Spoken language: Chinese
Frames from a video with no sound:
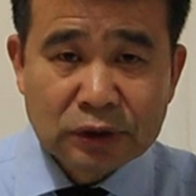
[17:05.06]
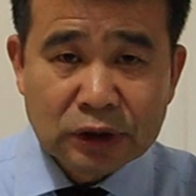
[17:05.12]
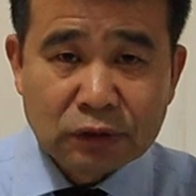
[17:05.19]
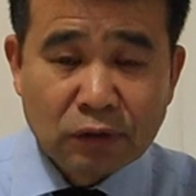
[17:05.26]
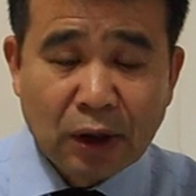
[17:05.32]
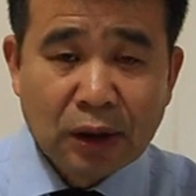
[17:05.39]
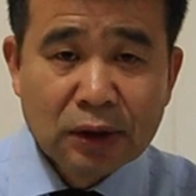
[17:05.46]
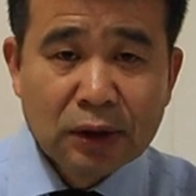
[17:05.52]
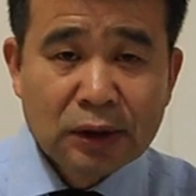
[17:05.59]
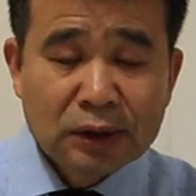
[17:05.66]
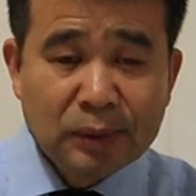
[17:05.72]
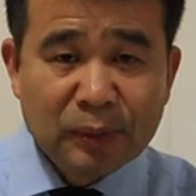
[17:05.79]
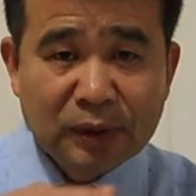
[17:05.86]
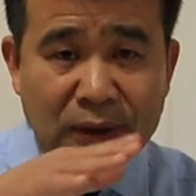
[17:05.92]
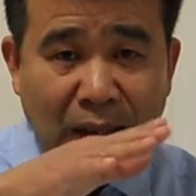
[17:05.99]
种情况，
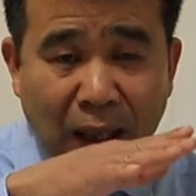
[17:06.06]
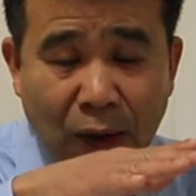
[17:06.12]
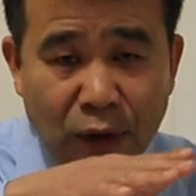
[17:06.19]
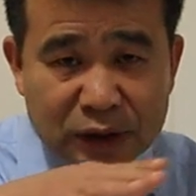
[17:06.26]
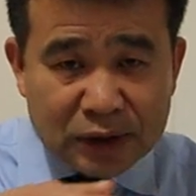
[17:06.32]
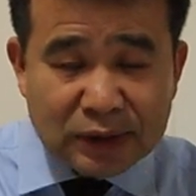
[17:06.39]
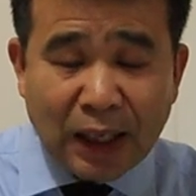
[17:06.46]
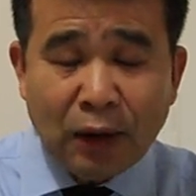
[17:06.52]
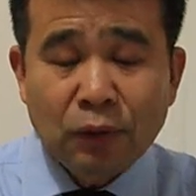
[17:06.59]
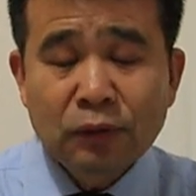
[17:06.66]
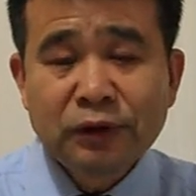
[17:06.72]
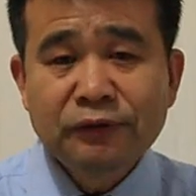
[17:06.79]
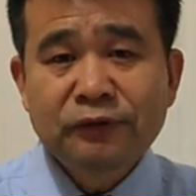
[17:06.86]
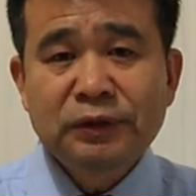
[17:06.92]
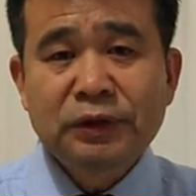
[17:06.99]
那么它一旦
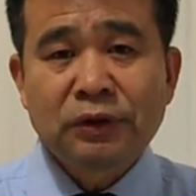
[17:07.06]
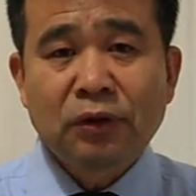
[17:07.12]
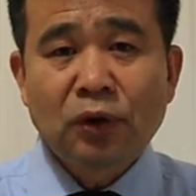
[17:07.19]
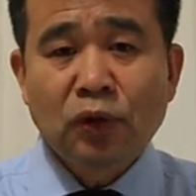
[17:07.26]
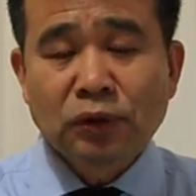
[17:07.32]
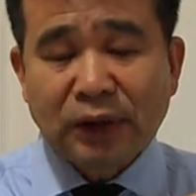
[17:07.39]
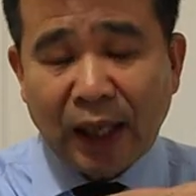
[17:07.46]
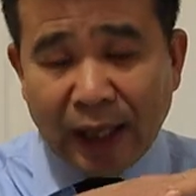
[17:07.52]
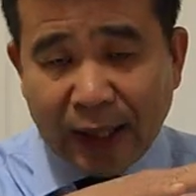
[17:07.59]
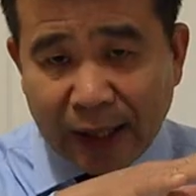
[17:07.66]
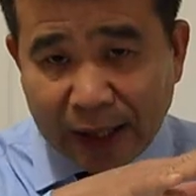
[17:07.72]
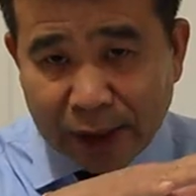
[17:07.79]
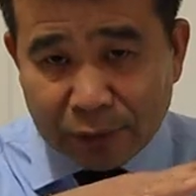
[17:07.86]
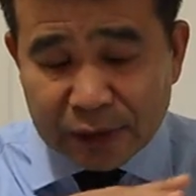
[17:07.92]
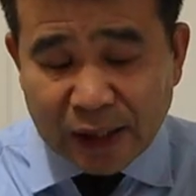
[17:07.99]
恢复以后，它
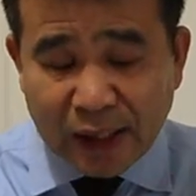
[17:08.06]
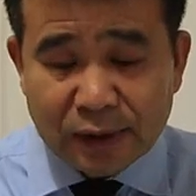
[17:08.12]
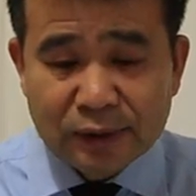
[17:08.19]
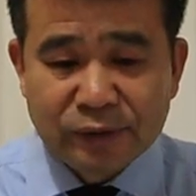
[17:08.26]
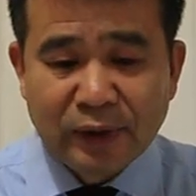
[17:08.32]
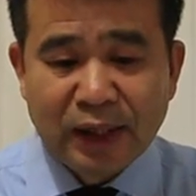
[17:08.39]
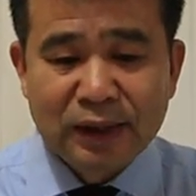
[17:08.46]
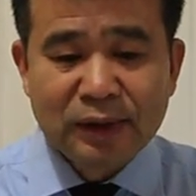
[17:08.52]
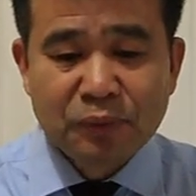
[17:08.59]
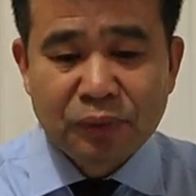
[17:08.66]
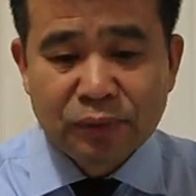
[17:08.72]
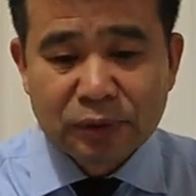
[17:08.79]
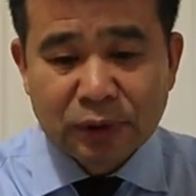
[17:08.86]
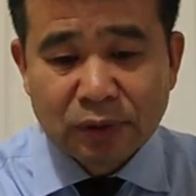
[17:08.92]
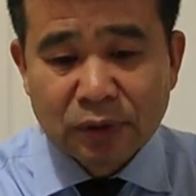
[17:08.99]
还会按照原来的
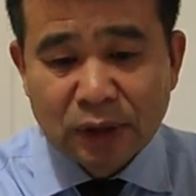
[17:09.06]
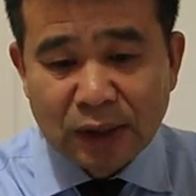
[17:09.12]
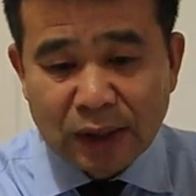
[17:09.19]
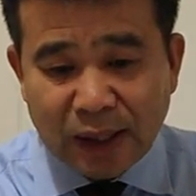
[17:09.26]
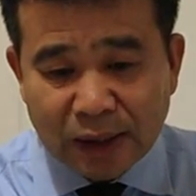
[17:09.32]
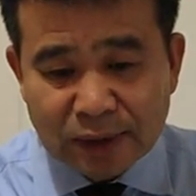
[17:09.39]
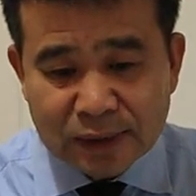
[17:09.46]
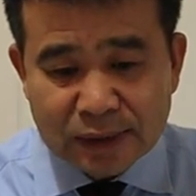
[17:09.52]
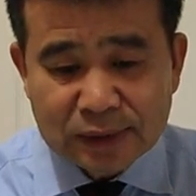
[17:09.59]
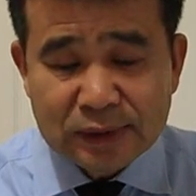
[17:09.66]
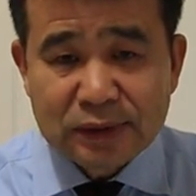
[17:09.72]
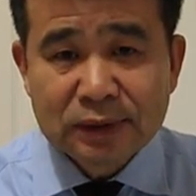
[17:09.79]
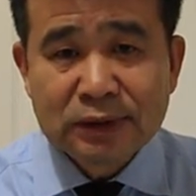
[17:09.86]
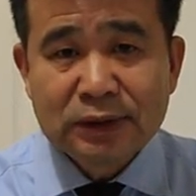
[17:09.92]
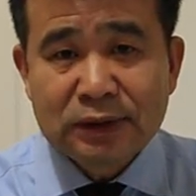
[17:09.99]
步骤，按照这个
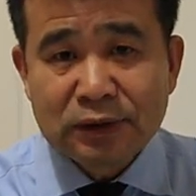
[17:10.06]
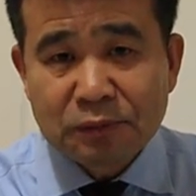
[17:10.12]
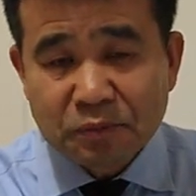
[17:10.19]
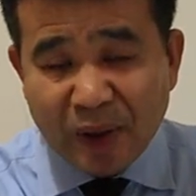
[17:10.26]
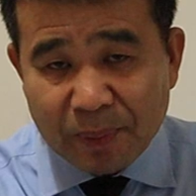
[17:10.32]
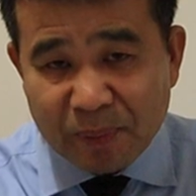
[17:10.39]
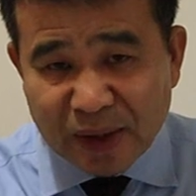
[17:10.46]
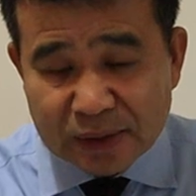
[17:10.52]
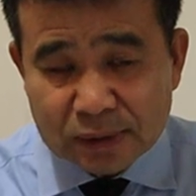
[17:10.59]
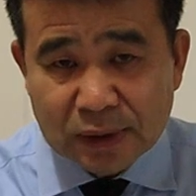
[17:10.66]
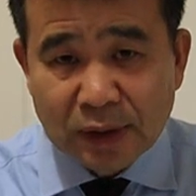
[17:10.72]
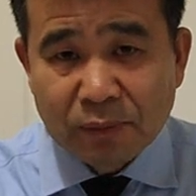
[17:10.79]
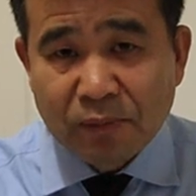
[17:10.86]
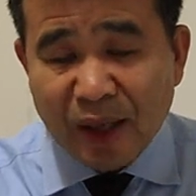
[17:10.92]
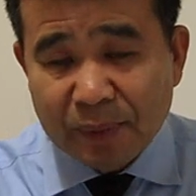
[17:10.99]
定期慢慢
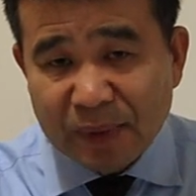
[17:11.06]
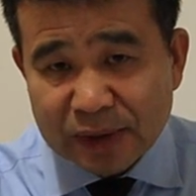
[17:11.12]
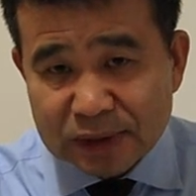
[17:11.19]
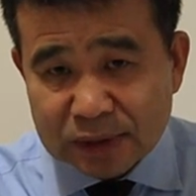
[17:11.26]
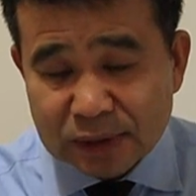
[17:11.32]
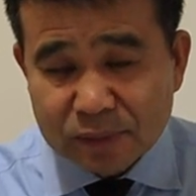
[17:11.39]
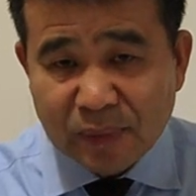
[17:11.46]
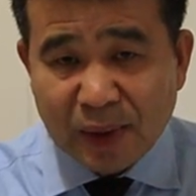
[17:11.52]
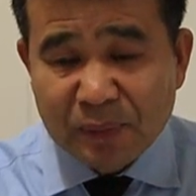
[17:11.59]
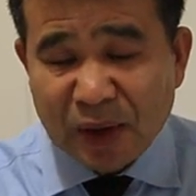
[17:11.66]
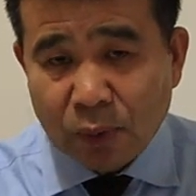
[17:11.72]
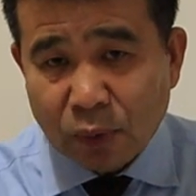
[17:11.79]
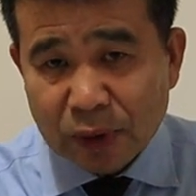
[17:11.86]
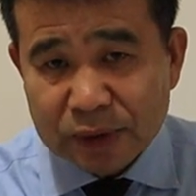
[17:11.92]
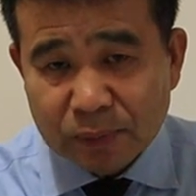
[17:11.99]
慢慢死慢
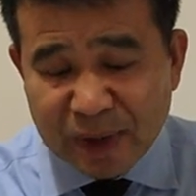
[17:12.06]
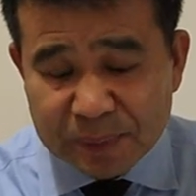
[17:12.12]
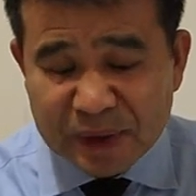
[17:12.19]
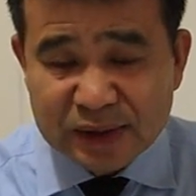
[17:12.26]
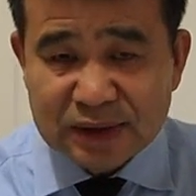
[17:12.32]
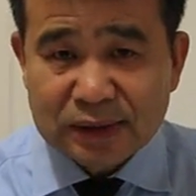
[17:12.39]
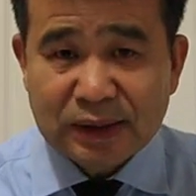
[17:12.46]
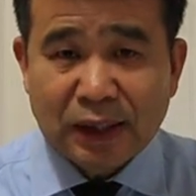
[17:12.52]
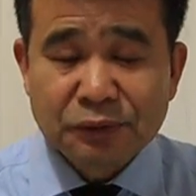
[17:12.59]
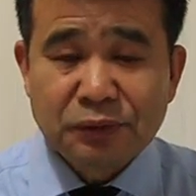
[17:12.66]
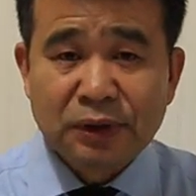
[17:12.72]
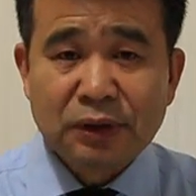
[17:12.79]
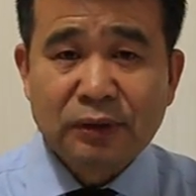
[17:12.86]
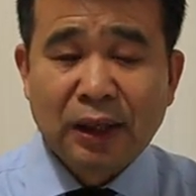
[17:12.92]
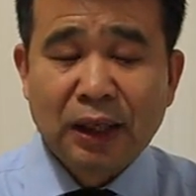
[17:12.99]
慢活慢慢死下
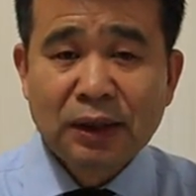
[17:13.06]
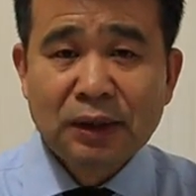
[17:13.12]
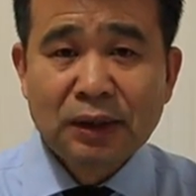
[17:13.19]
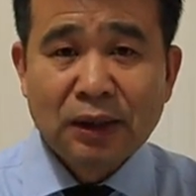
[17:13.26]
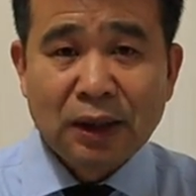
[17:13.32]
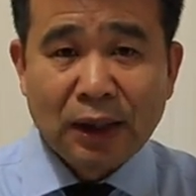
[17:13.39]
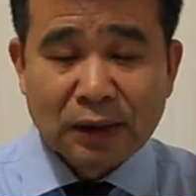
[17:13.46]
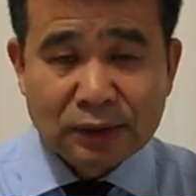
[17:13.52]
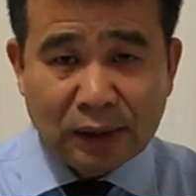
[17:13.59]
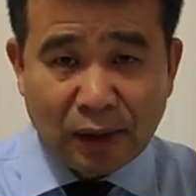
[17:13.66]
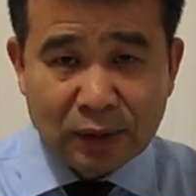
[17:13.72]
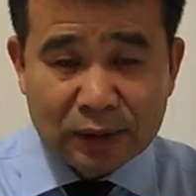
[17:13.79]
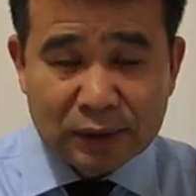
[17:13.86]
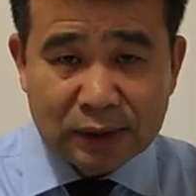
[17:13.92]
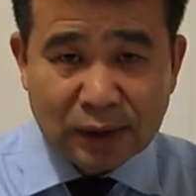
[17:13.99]
去，是吧？啊，
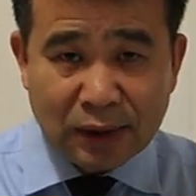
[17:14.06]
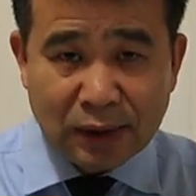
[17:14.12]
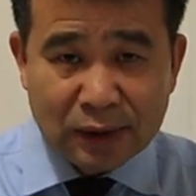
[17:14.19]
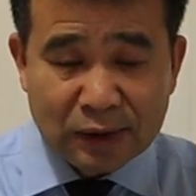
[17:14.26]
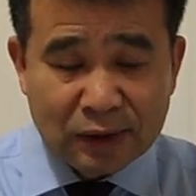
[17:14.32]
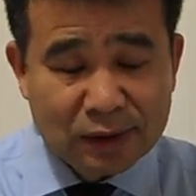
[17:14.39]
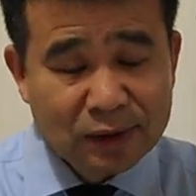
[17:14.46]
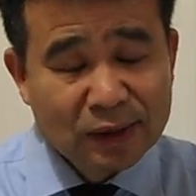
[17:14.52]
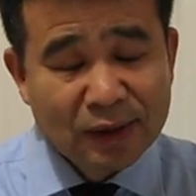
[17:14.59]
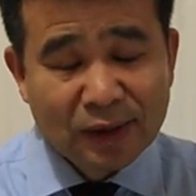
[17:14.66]
到了这个